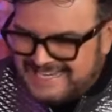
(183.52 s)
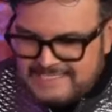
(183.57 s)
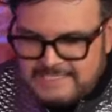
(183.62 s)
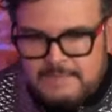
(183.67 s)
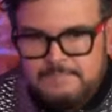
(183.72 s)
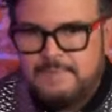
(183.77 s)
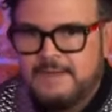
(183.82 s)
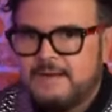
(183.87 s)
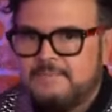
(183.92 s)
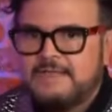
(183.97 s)

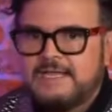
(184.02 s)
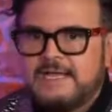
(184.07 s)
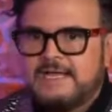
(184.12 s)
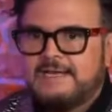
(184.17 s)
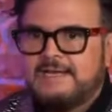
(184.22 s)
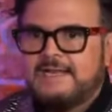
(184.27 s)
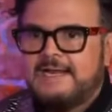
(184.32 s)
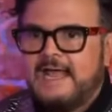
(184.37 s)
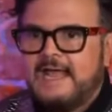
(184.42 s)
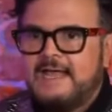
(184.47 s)
triste para mi
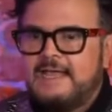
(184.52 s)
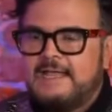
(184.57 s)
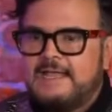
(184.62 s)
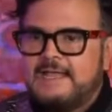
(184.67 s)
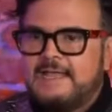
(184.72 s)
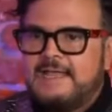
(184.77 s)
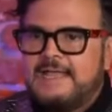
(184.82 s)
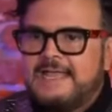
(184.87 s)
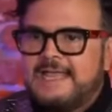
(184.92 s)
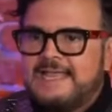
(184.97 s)
carrera,
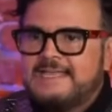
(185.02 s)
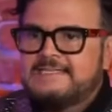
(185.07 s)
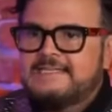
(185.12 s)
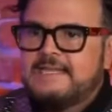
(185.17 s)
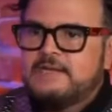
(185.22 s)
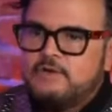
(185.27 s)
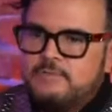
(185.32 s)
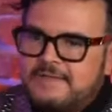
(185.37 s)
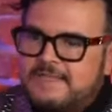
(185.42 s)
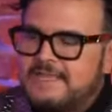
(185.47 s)
es
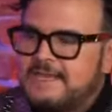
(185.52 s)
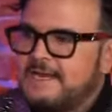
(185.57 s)
que no